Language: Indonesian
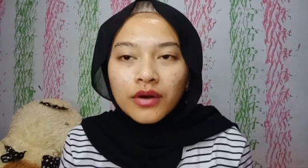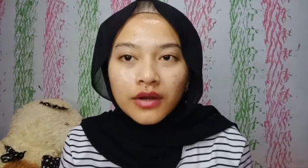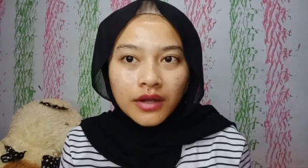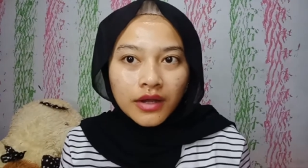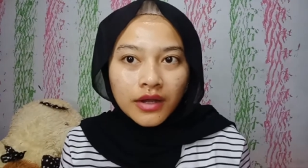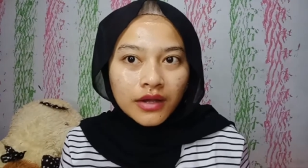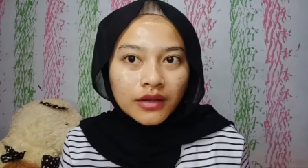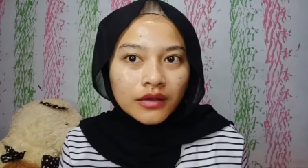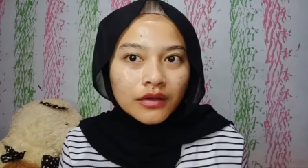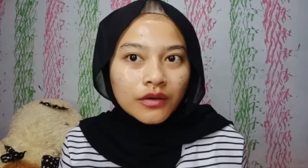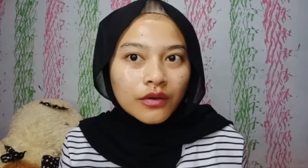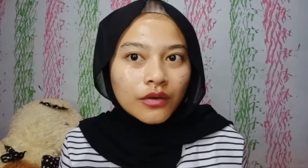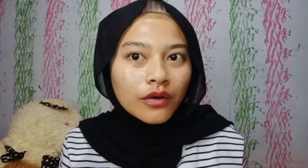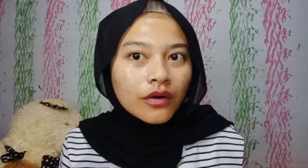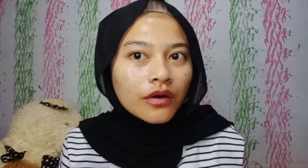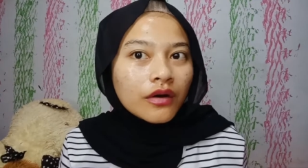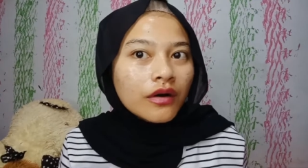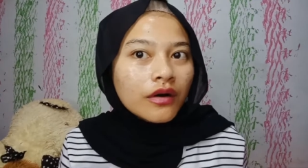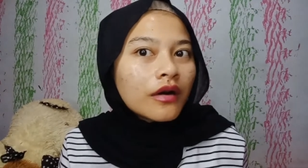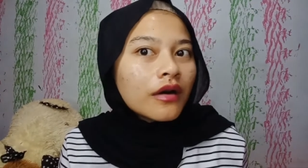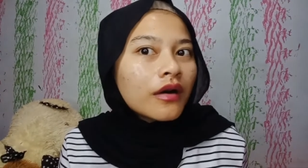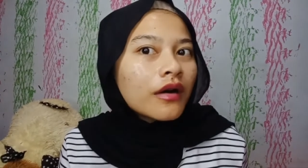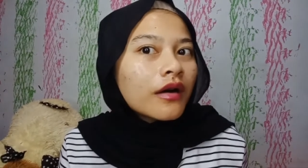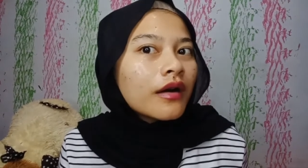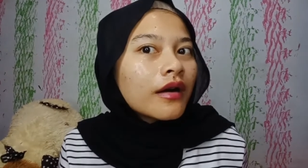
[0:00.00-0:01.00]
lihat dong
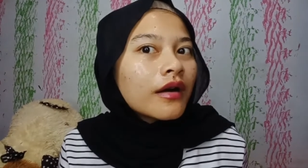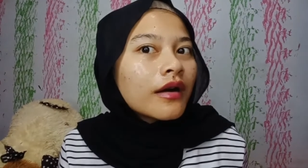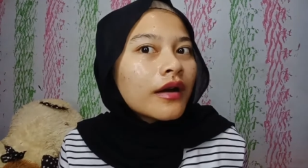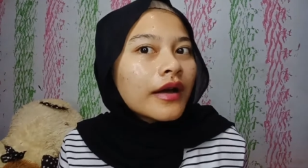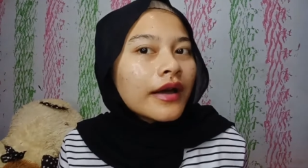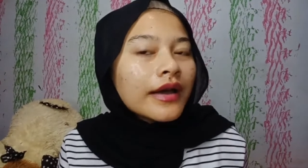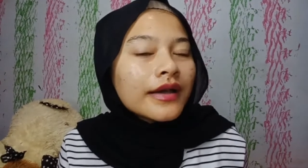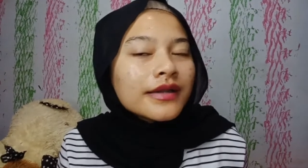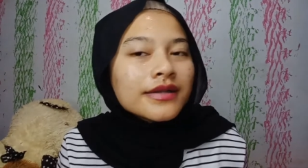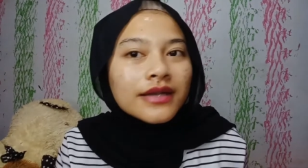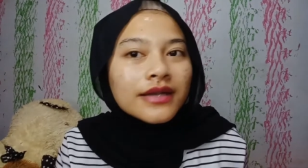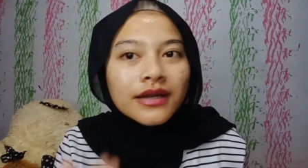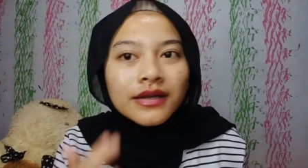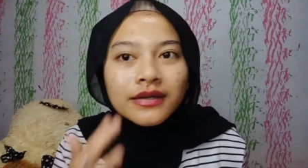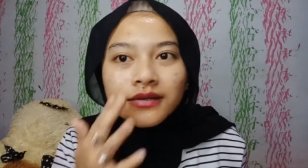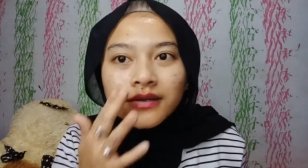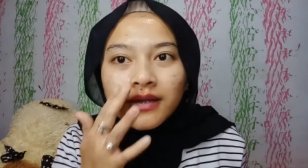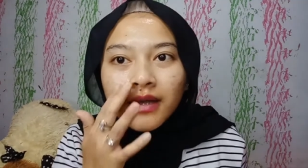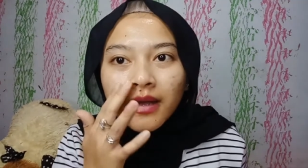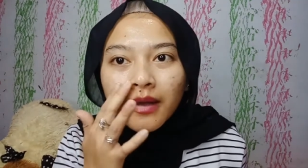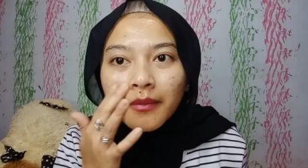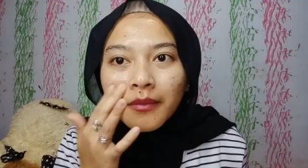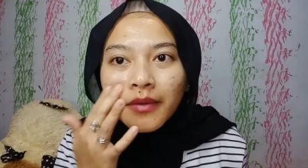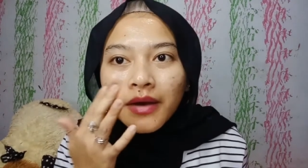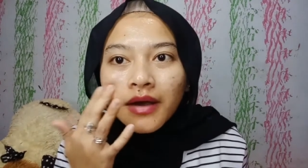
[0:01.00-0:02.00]

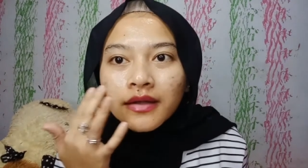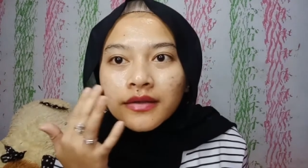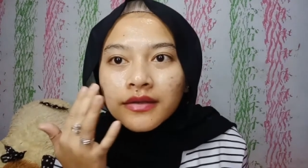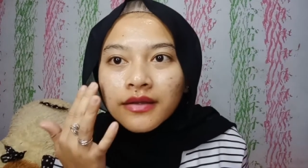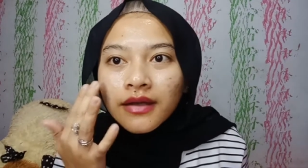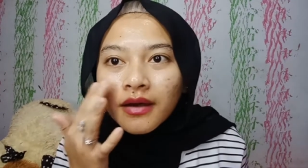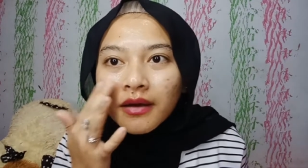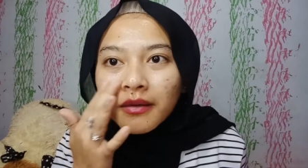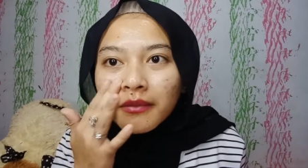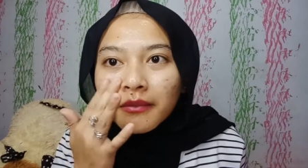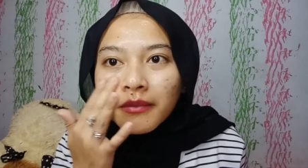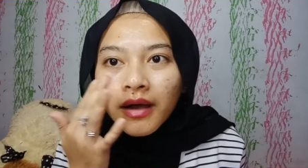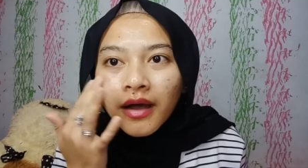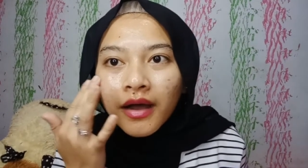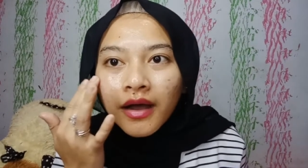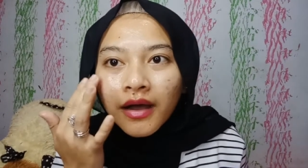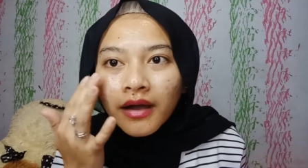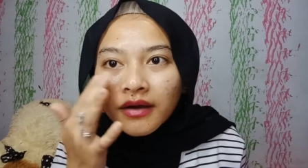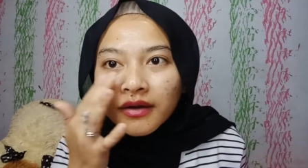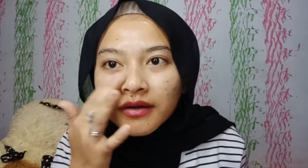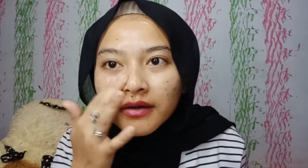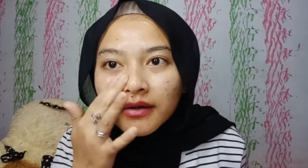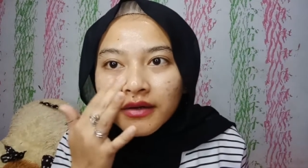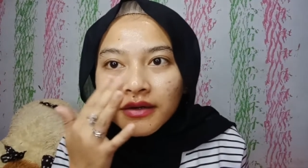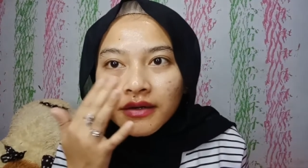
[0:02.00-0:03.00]
esennya banyak
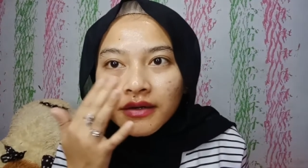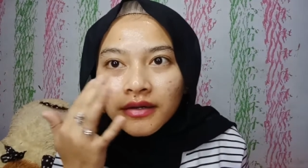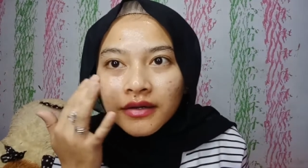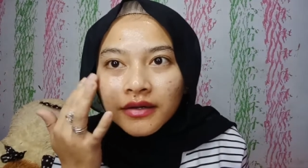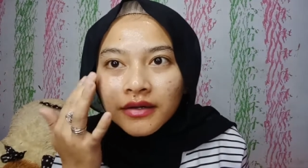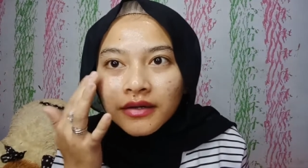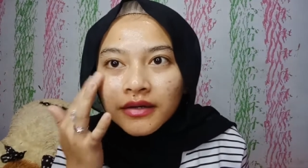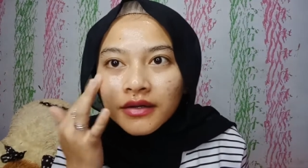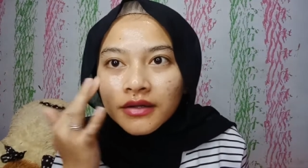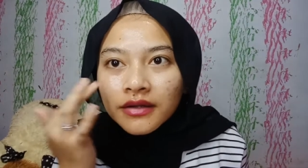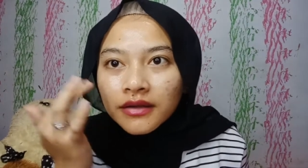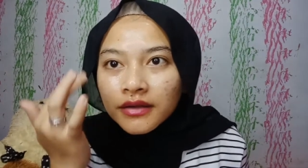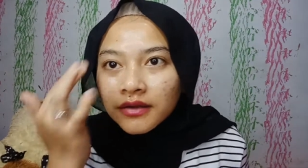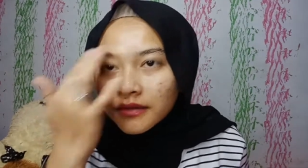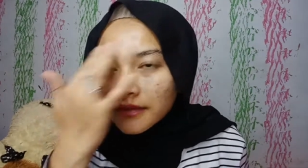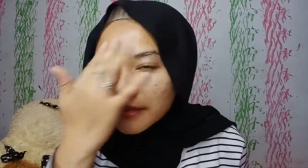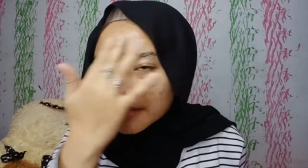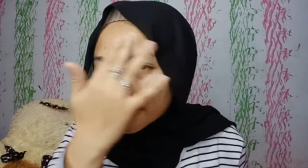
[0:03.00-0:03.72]
banget